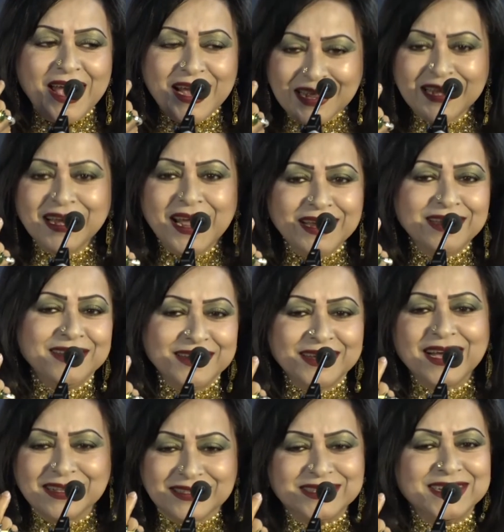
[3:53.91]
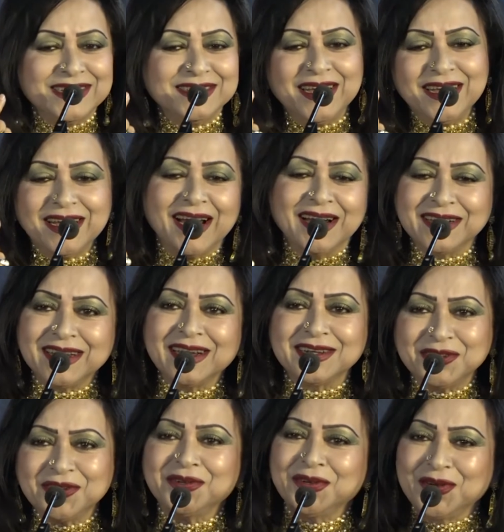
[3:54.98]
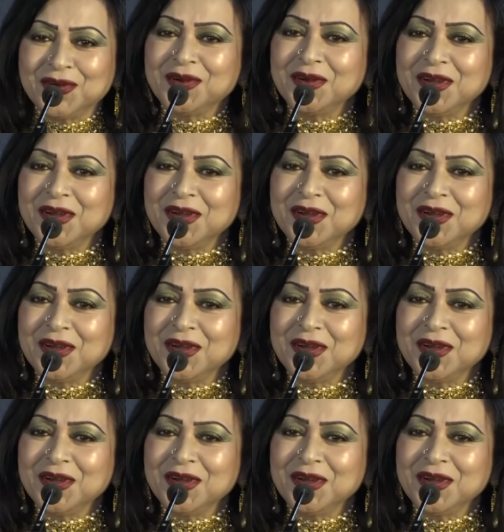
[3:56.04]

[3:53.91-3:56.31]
এক লাইন গাচ্ছি যে গানটার জন্য